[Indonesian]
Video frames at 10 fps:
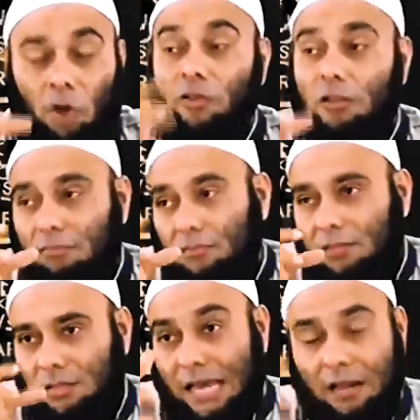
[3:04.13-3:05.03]
otot,
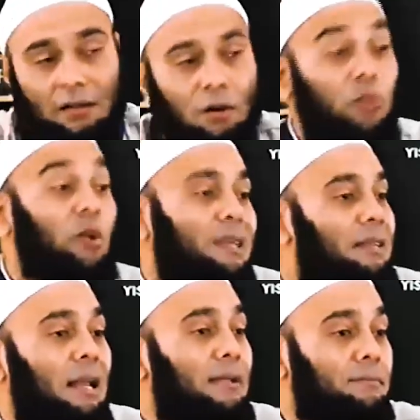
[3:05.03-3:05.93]
sel, otot
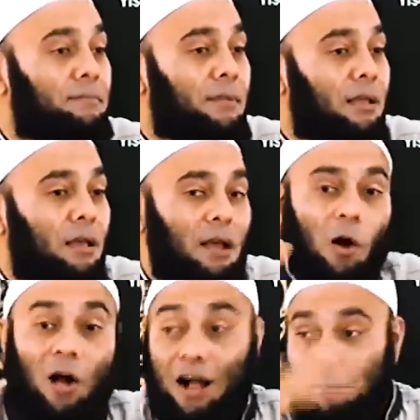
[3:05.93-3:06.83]
gitulah.
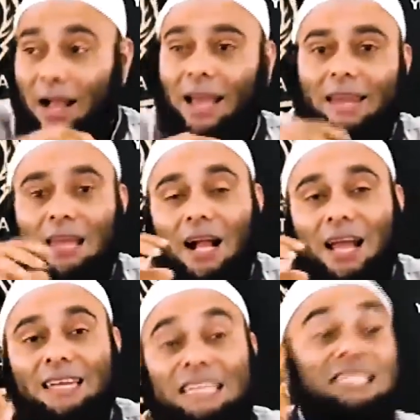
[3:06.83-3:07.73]
Kalau nggak kepake dia
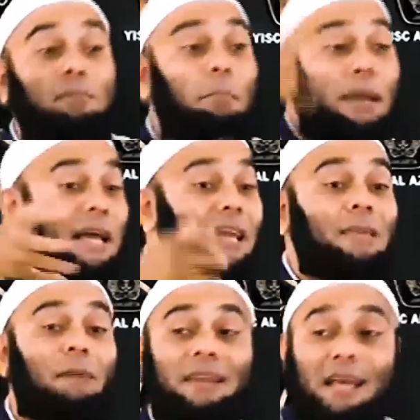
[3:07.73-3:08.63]
akan disimpan lagi di
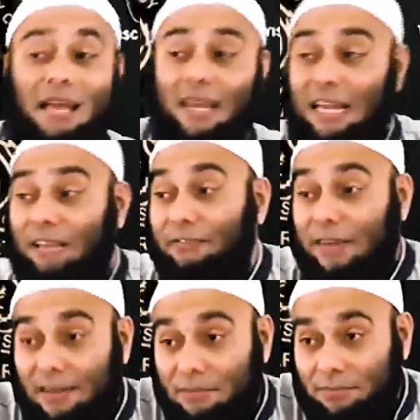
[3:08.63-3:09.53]
mana? Di
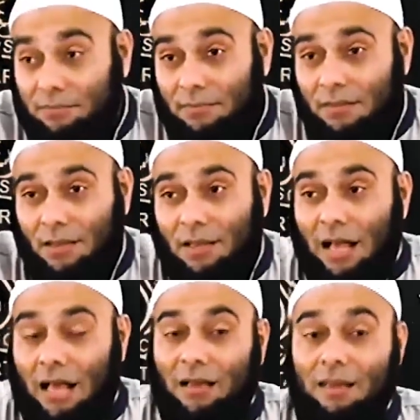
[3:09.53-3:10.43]
liver.
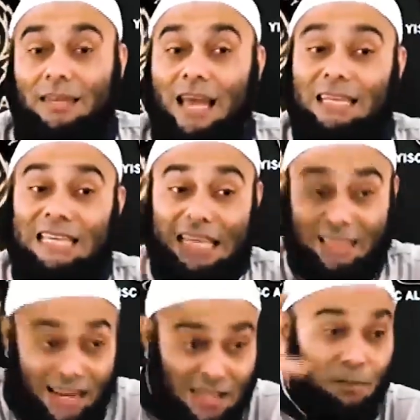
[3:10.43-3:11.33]
Dan
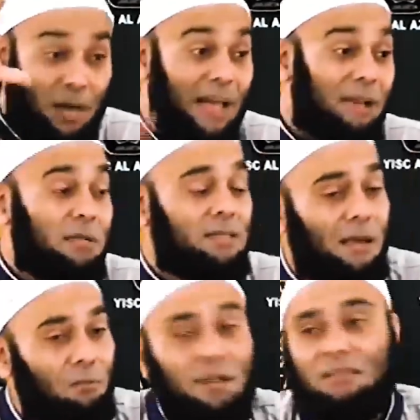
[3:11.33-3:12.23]
kita nih sebagian
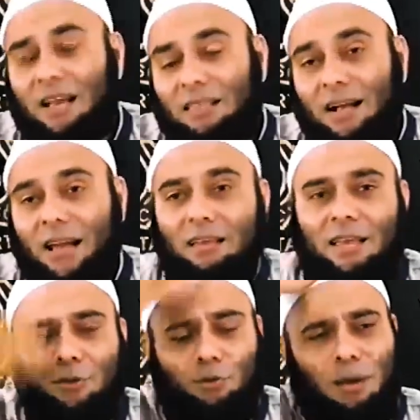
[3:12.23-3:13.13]
besar boleh saya katakan
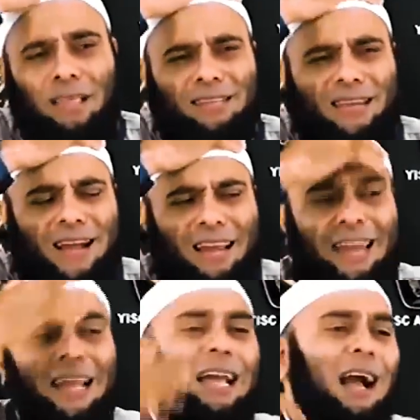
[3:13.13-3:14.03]
kita tuh banyak cadangan
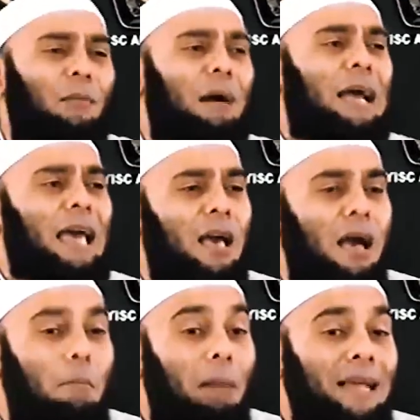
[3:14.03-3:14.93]
energi nggak kepake,
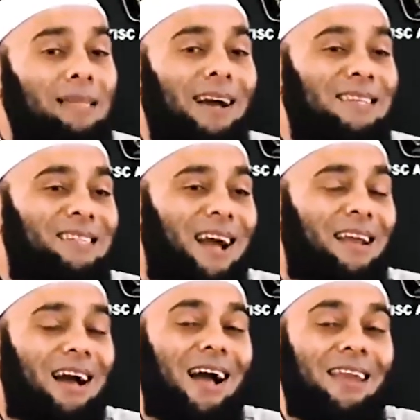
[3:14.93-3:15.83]
banyak
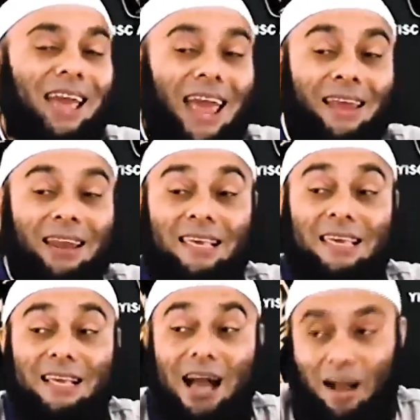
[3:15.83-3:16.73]
cadangan
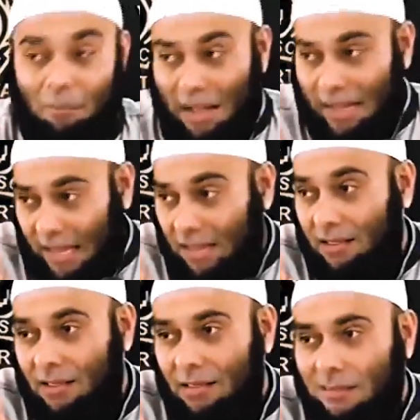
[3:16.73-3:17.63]
energi nggak kepake.
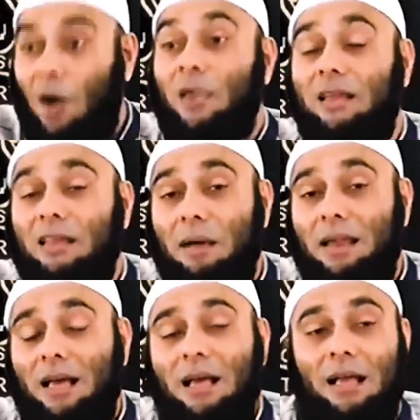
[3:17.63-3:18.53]
Taunya dari
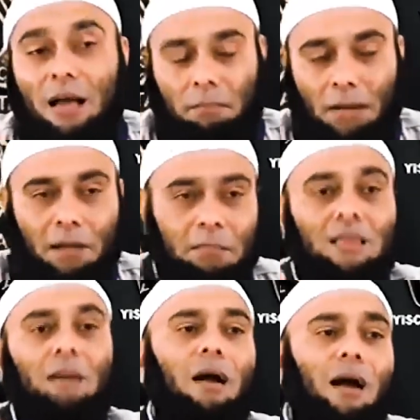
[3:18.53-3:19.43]
mana? Gampang.
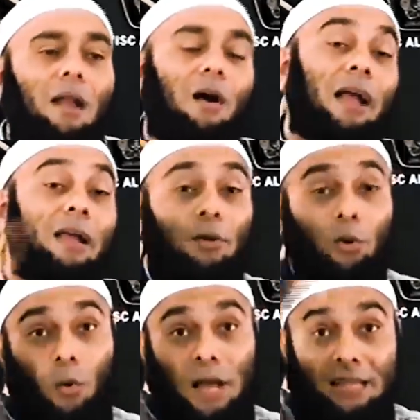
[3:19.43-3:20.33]
Pertama, kalau anda
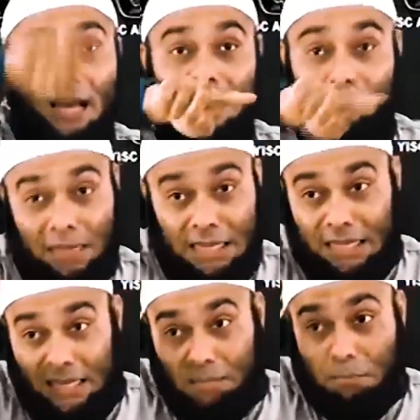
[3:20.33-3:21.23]
dulu wajahnya
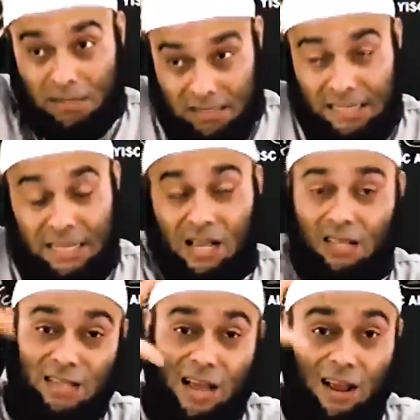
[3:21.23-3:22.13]
begini persegi,
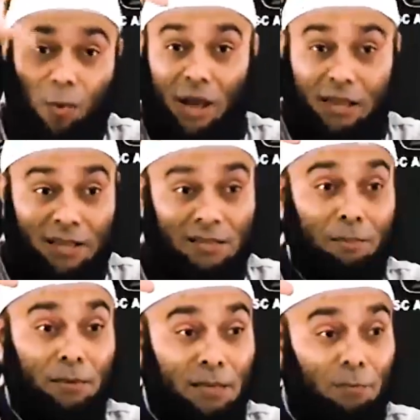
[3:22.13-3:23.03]
sekarang wajahnya
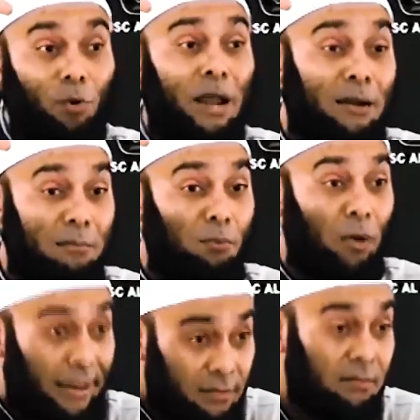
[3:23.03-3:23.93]
seperti bulan
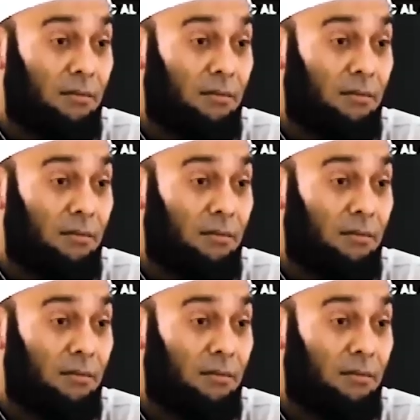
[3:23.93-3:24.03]
rembulan,